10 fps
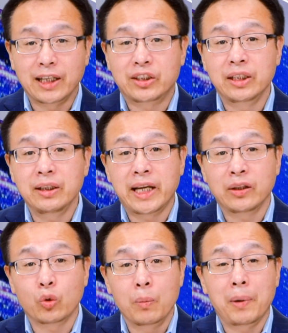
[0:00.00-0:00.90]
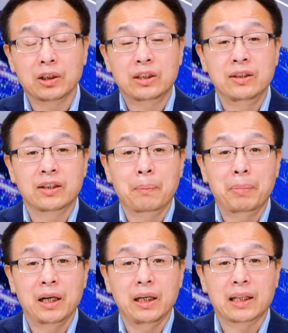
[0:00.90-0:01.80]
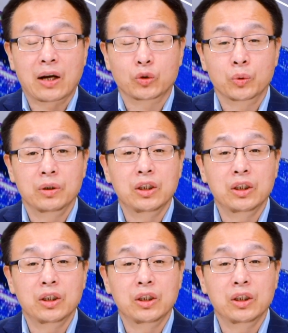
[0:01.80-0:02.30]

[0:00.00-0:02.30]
今天通报的新增病例当中，